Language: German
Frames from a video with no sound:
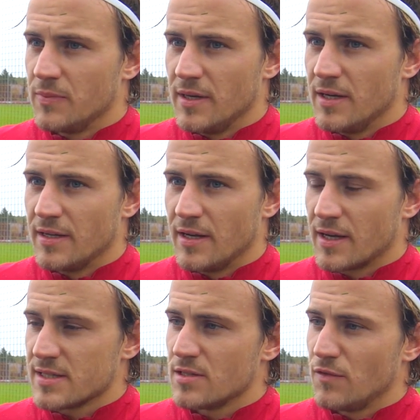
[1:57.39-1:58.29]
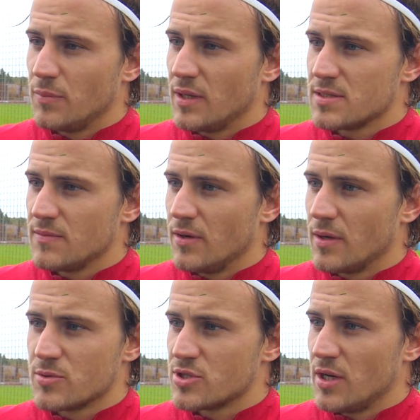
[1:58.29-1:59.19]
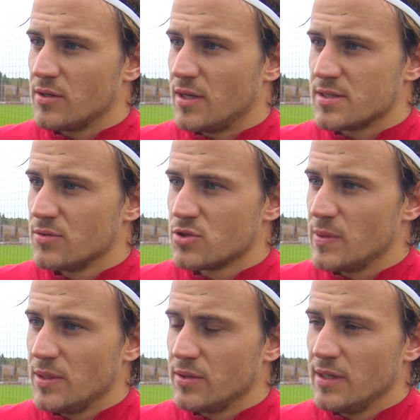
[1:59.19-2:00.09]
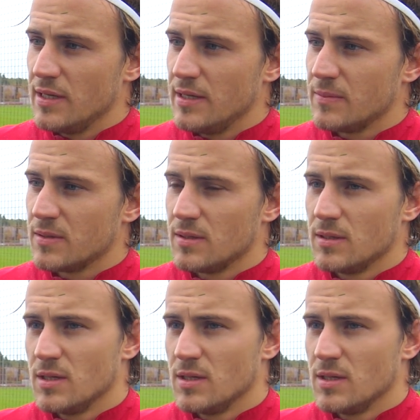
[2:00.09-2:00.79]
jeder, der da gestern auf dem Platz war oder im Stadion, hat so ein Spiel noch nie erlebt.